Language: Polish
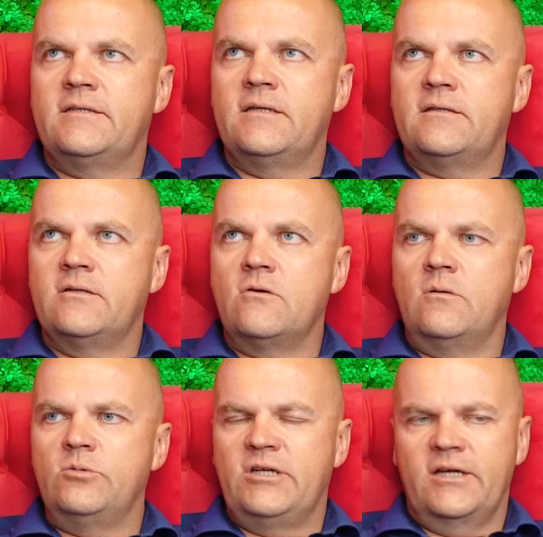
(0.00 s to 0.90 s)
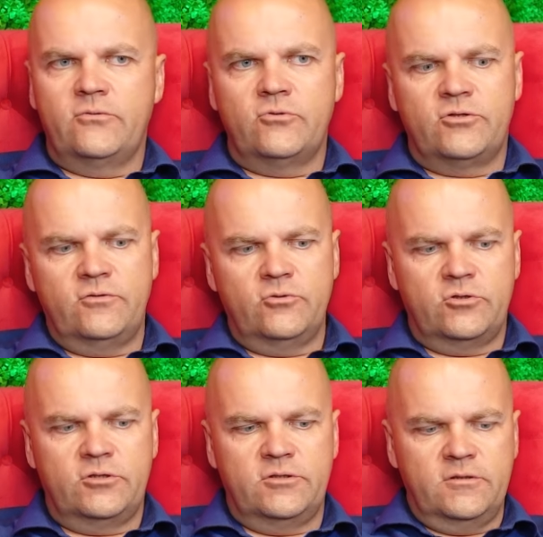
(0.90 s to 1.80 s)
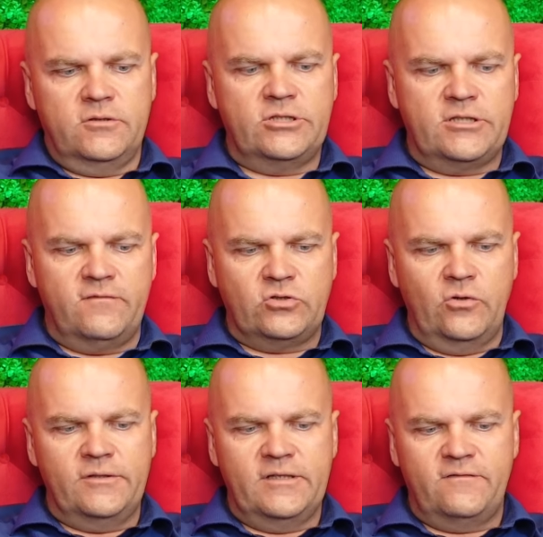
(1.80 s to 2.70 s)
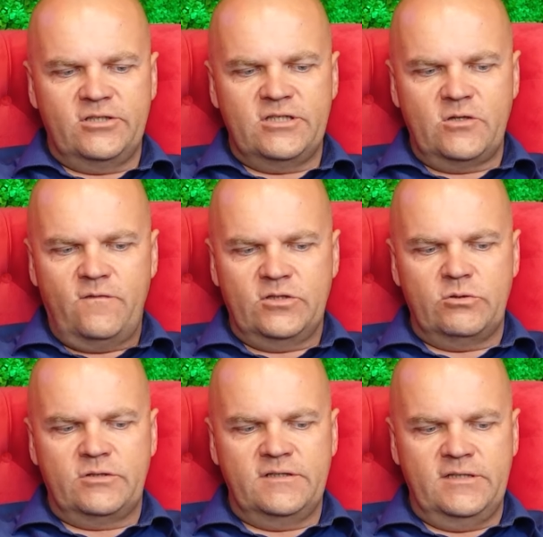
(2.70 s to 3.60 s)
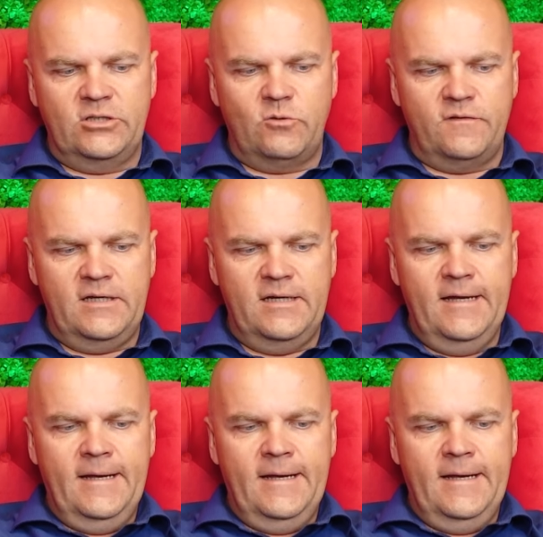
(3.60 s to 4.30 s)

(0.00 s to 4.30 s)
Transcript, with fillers: tej, tego komunikatu już, już e, gdzieś tam wyczulony, dwa, że zauważył, że to jest ten człowiek.